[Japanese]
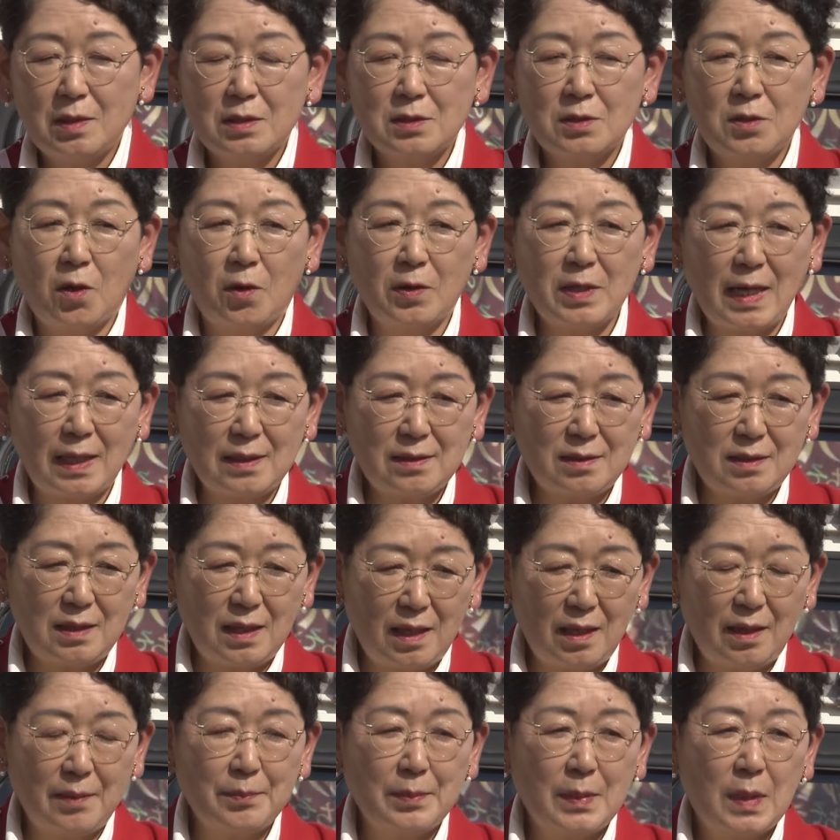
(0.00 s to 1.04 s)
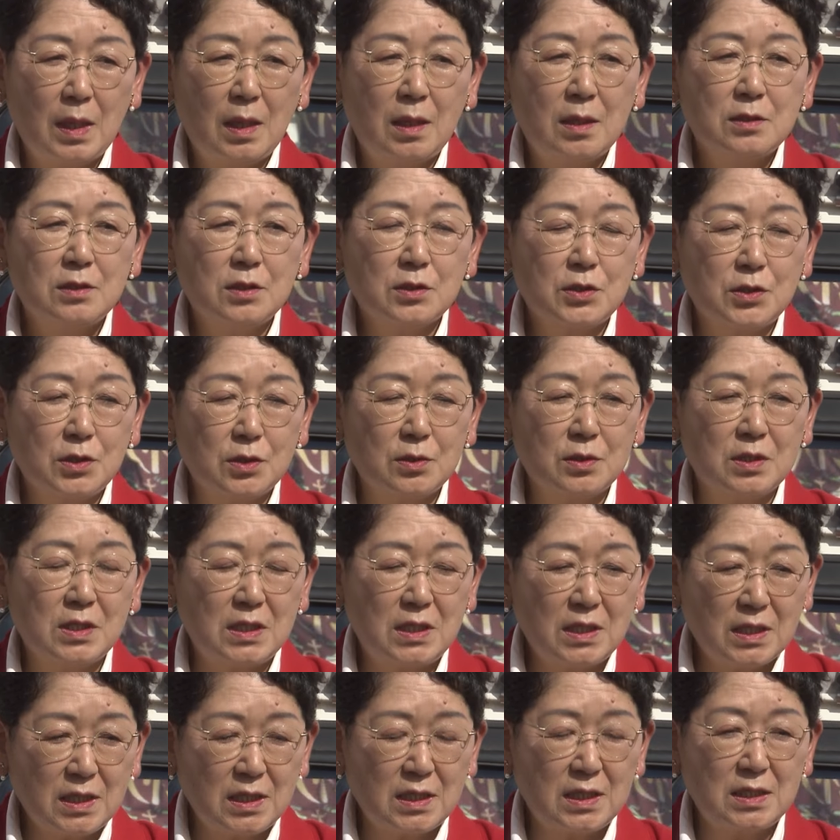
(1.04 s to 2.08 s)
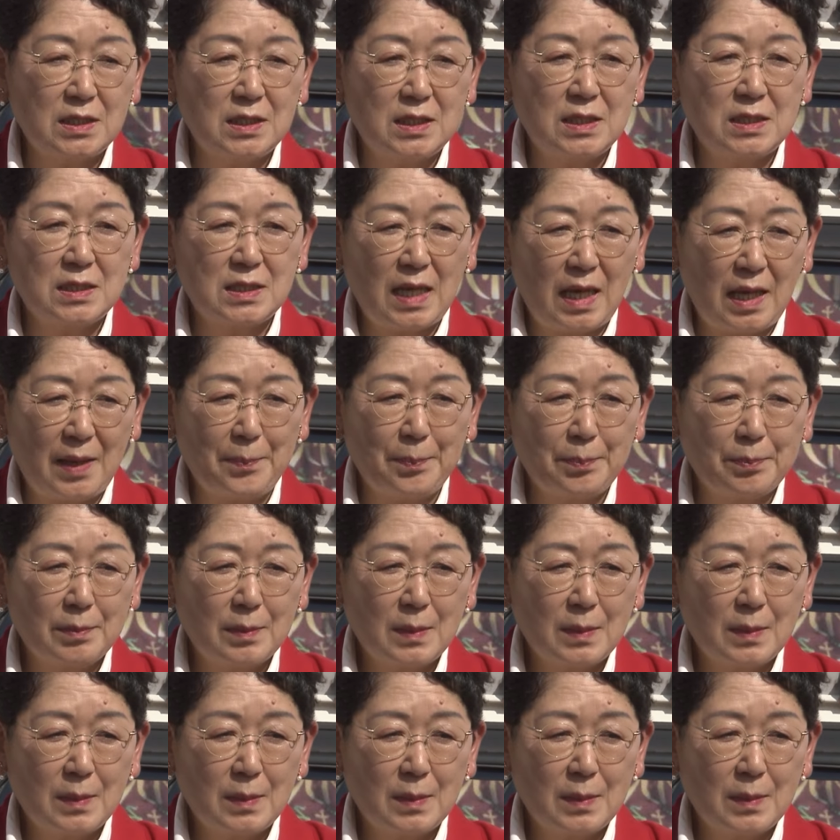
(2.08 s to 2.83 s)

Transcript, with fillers: そうやって時給ギリギリにして、